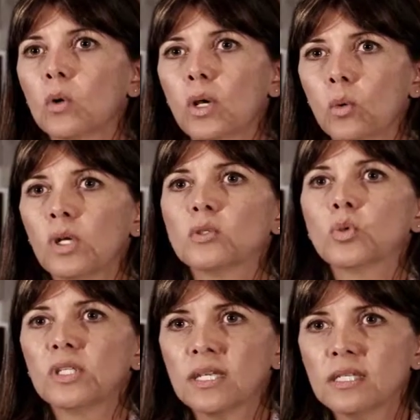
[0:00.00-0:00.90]
con algunas
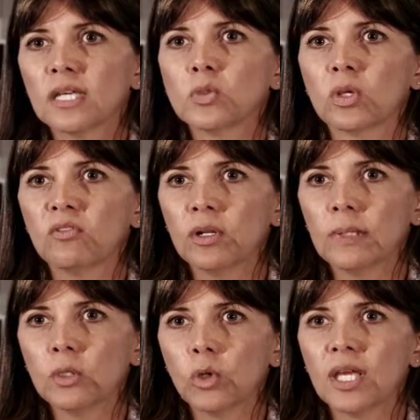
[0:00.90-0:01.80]
sustancias que son
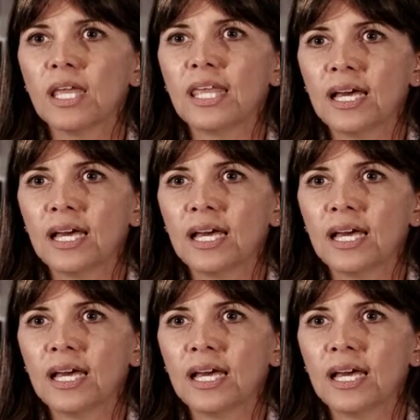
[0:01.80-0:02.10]
inflamatorias y